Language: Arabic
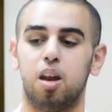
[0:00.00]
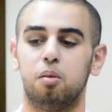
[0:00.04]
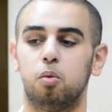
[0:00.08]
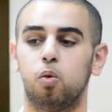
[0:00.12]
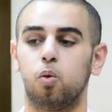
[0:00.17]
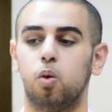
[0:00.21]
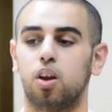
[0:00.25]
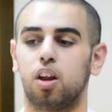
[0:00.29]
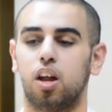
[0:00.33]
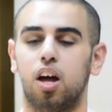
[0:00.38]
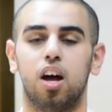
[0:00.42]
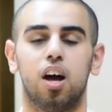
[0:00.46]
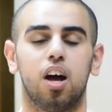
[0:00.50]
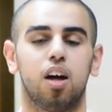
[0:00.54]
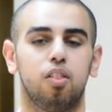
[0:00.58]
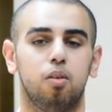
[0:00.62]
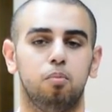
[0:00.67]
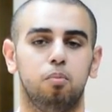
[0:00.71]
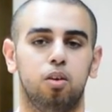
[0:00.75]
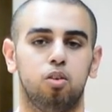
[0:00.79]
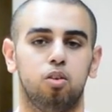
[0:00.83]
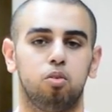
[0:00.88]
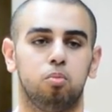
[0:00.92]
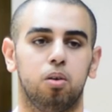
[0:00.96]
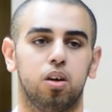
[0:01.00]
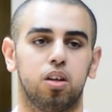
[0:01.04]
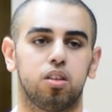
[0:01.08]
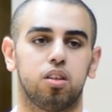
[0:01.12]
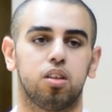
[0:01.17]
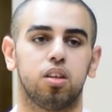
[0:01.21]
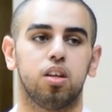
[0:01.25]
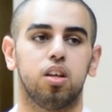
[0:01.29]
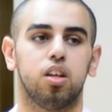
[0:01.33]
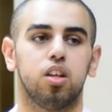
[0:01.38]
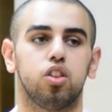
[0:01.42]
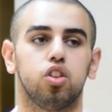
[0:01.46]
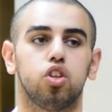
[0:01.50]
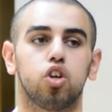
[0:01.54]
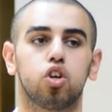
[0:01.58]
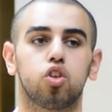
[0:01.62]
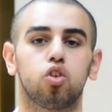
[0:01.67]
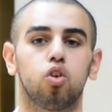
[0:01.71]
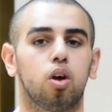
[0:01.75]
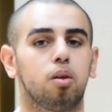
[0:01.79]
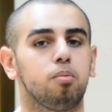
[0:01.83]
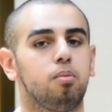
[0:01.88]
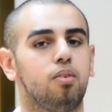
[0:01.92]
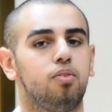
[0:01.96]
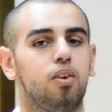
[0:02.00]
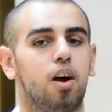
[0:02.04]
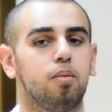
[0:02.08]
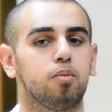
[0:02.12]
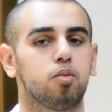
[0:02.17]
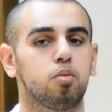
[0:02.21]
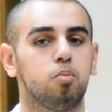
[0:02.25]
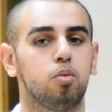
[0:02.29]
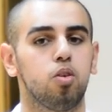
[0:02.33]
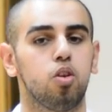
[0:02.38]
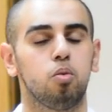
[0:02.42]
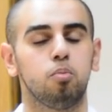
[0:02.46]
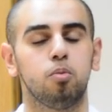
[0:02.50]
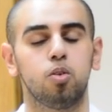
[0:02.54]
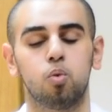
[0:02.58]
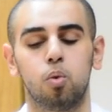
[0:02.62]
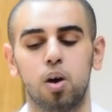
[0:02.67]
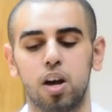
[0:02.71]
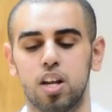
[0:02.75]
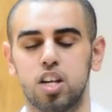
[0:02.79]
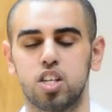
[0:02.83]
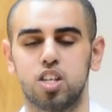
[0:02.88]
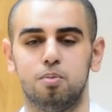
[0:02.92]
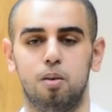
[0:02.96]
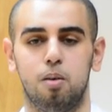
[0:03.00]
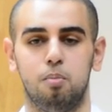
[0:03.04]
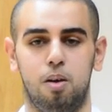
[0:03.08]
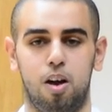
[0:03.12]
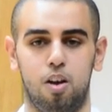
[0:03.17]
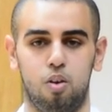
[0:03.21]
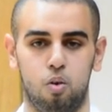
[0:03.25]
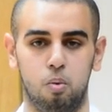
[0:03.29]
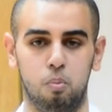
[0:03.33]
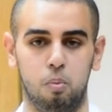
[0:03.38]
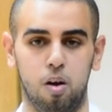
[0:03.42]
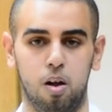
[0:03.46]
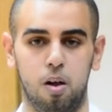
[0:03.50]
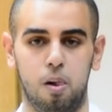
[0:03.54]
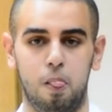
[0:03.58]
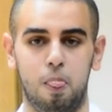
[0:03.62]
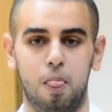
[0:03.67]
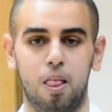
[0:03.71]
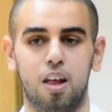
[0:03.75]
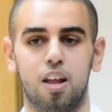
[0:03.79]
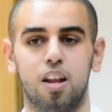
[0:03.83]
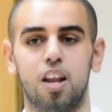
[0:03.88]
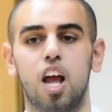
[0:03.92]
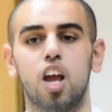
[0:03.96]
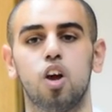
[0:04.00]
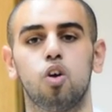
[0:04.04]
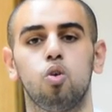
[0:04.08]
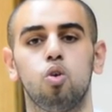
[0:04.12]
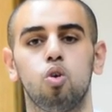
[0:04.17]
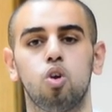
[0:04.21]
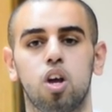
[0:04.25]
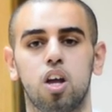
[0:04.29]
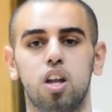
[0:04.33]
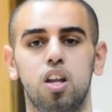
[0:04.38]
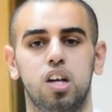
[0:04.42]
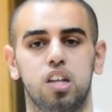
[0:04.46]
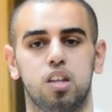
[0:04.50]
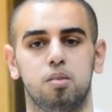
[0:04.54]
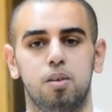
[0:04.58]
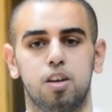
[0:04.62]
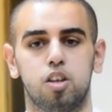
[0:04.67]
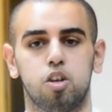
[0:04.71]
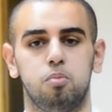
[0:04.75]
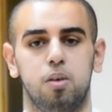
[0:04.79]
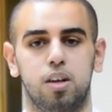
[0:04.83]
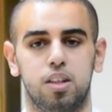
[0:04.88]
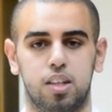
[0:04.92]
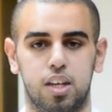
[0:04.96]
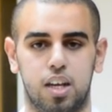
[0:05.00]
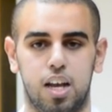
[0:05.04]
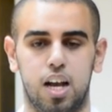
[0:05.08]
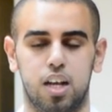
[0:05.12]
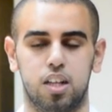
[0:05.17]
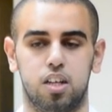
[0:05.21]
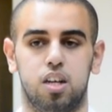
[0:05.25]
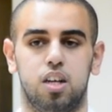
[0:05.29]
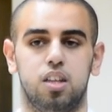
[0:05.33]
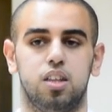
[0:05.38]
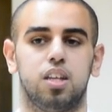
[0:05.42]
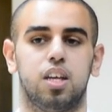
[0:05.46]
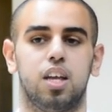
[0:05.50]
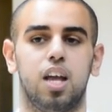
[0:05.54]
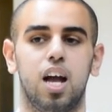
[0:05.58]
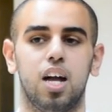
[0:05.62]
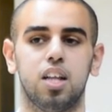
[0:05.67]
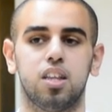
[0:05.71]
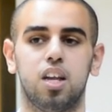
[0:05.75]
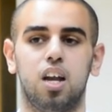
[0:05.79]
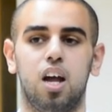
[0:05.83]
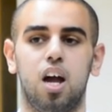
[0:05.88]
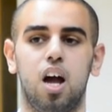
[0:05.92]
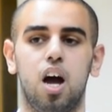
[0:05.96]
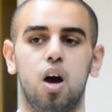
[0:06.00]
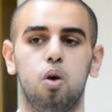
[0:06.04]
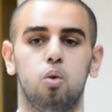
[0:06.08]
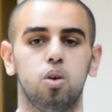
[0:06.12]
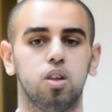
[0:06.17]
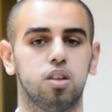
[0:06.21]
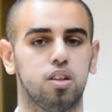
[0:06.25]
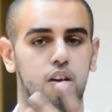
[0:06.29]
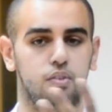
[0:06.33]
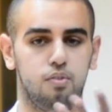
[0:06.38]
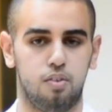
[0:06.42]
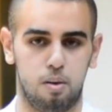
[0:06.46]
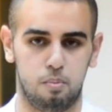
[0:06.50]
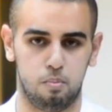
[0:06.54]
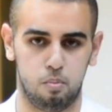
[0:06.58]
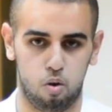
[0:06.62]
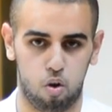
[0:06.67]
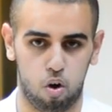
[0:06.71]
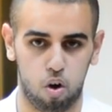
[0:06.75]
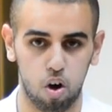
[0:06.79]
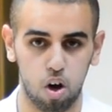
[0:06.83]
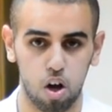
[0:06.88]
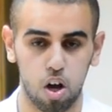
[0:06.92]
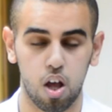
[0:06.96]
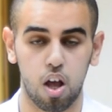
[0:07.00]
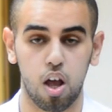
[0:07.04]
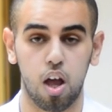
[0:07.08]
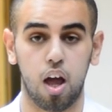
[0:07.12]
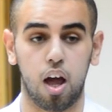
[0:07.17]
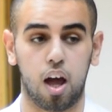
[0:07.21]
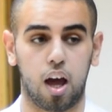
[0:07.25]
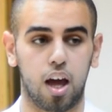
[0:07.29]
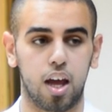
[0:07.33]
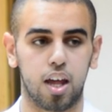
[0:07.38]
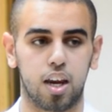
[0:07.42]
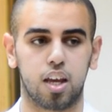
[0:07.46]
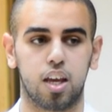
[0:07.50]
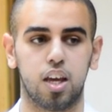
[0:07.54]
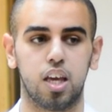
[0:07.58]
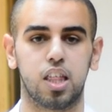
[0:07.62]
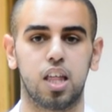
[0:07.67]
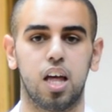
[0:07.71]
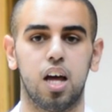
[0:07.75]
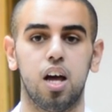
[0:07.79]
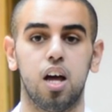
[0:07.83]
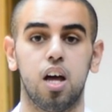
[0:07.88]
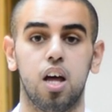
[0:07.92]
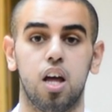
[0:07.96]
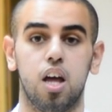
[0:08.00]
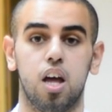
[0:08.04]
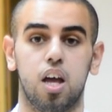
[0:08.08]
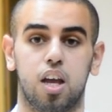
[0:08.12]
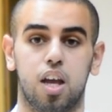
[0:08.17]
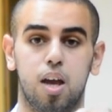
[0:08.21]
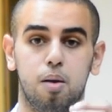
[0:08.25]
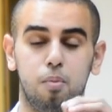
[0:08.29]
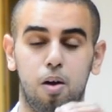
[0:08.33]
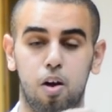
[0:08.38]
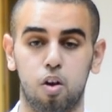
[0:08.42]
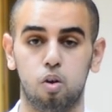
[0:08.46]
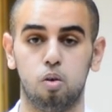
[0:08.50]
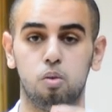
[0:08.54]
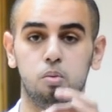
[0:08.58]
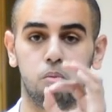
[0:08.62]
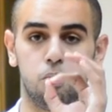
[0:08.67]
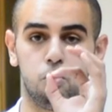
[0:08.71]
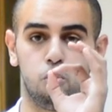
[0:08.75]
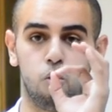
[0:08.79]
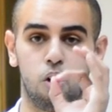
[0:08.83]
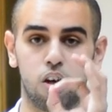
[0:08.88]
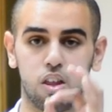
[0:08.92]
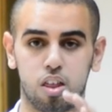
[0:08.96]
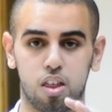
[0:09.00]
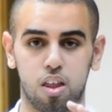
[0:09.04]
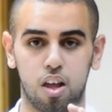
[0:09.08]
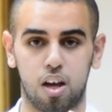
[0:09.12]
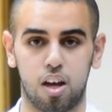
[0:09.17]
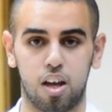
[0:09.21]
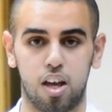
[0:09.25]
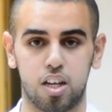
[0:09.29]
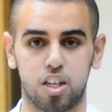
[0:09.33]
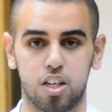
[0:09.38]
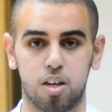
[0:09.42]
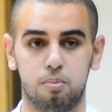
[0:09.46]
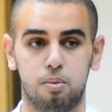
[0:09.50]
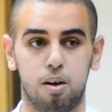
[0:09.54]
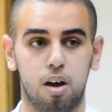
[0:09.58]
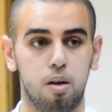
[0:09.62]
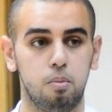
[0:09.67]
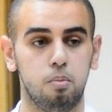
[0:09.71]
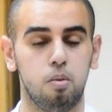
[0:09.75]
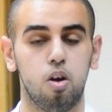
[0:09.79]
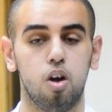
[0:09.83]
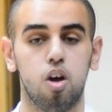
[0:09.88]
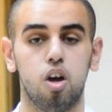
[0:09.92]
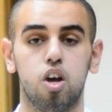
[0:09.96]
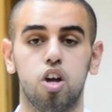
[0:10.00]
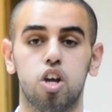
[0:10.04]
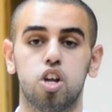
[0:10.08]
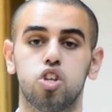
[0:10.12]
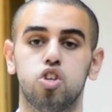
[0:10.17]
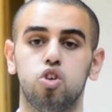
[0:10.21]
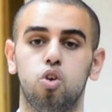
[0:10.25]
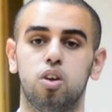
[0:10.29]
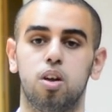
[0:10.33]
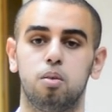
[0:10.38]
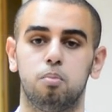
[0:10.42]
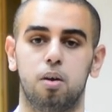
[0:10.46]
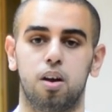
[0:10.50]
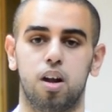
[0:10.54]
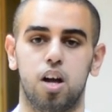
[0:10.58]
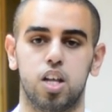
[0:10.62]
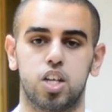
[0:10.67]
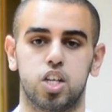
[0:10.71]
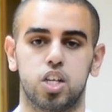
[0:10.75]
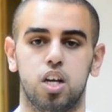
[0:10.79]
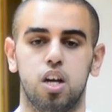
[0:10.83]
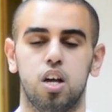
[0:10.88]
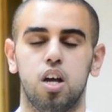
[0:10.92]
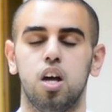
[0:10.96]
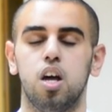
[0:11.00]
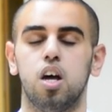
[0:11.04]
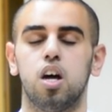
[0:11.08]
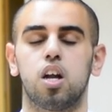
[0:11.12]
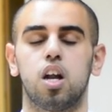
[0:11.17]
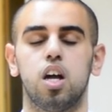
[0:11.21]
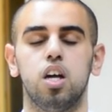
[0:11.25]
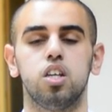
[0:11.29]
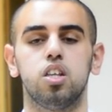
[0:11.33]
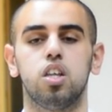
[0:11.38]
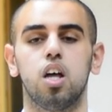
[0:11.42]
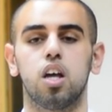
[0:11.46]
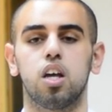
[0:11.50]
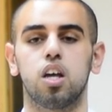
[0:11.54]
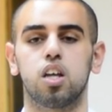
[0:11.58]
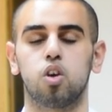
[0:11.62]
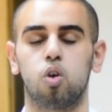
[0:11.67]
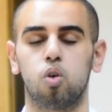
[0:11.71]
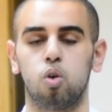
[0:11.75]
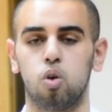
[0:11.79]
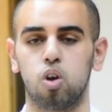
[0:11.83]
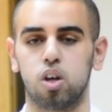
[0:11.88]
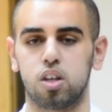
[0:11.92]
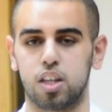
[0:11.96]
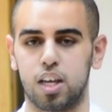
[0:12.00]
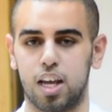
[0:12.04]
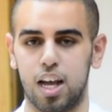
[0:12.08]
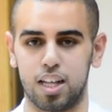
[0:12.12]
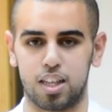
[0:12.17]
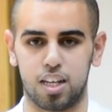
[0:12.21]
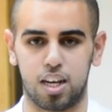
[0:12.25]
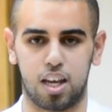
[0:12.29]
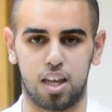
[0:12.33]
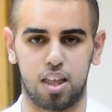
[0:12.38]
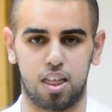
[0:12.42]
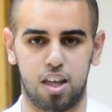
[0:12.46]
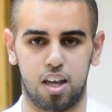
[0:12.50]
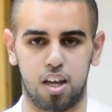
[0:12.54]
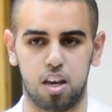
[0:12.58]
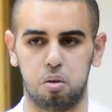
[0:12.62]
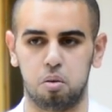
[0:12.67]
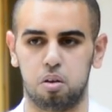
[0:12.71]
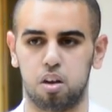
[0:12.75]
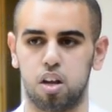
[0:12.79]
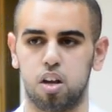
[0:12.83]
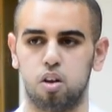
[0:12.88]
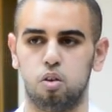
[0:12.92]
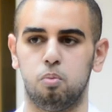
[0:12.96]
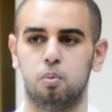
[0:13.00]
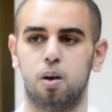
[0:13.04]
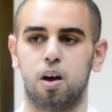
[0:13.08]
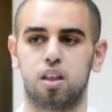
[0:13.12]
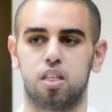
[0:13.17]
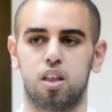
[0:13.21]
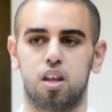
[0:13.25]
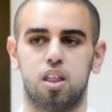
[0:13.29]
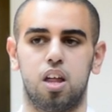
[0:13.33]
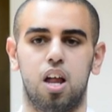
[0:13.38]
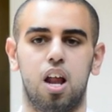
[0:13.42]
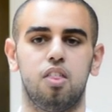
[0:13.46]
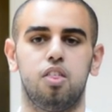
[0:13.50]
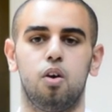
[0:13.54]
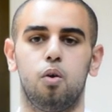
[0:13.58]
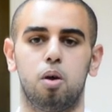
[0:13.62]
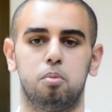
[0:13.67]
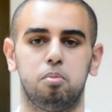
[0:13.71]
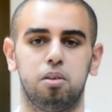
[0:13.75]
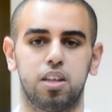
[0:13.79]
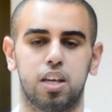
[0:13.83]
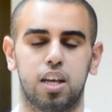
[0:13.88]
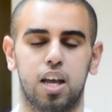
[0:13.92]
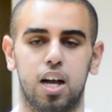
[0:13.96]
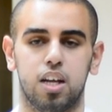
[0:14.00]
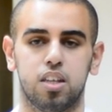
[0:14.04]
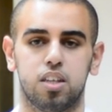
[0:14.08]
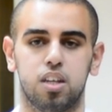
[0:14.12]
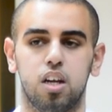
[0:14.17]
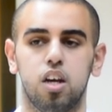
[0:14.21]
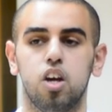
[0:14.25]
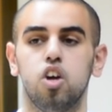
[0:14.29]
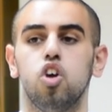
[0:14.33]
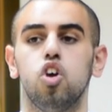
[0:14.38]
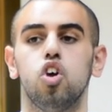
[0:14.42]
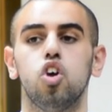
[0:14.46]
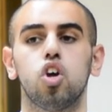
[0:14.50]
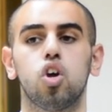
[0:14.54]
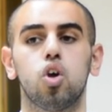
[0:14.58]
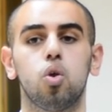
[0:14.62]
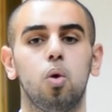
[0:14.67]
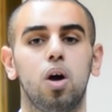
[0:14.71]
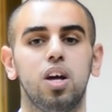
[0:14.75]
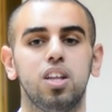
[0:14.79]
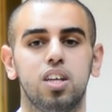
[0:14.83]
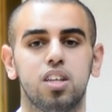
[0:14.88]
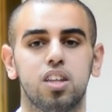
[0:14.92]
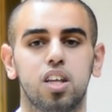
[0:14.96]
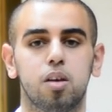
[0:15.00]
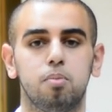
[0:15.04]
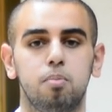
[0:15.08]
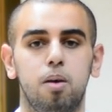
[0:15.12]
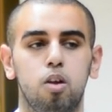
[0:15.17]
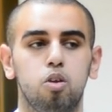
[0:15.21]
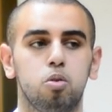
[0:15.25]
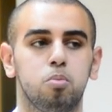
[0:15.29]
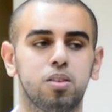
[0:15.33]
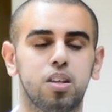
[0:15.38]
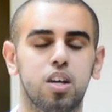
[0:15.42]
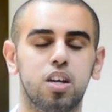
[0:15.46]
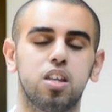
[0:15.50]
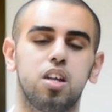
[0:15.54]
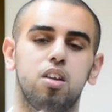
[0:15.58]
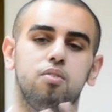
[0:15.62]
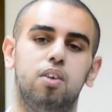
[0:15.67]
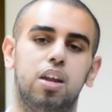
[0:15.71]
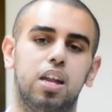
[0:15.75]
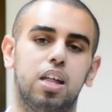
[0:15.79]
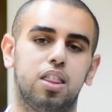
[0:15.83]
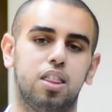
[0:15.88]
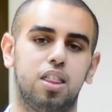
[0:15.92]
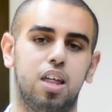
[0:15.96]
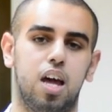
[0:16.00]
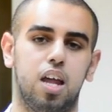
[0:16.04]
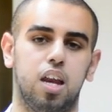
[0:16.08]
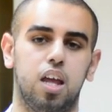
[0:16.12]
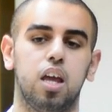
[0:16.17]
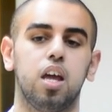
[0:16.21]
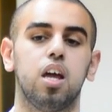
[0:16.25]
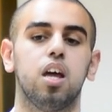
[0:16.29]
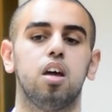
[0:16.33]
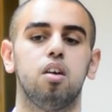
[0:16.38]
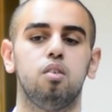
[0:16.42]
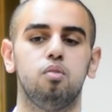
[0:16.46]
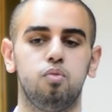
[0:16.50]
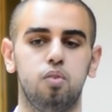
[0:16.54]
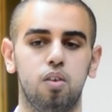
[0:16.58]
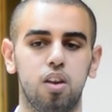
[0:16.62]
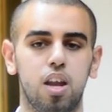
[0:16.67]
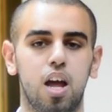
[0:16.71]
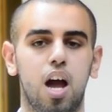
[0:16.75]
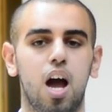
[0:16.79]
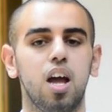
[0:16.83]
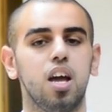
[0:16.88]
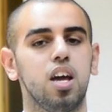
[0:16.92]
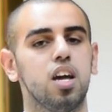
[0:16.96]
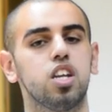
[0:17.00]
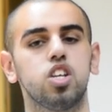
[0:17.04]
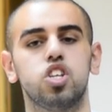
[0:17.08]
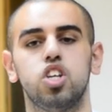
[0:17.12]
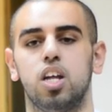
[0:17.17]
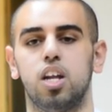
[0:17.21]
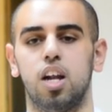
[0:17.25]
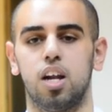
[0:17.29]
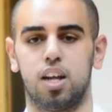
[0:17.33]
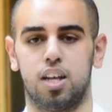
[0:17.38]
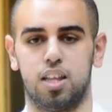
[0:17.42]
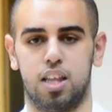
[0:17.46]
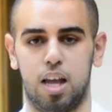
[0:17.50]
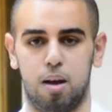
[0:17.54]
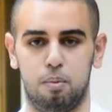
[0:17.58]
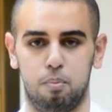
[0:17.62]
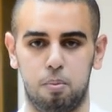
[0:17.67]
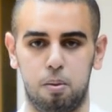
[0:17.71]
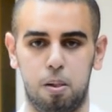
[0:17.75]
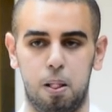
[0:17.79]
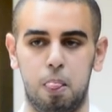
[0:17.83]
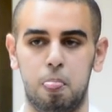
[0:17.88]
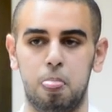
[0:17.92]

انا من وين راح اخذ المعلومات دكتور ما فهمت منه من وين اجيب المعلومه لا يكون كل اعتمادكم على الدكاتره الدكاتره حاول تفهم معه غير كذا كمعلومه موثقه يا شباب ارجعوا للمراجع راح يدخلوا لك دكاتره كثير يمكن هم اكثر ثلاثه او اربع دكاتره كل واحد يعطيك معلومه تختلف عن الثاني في النهايه ارجع للكتاب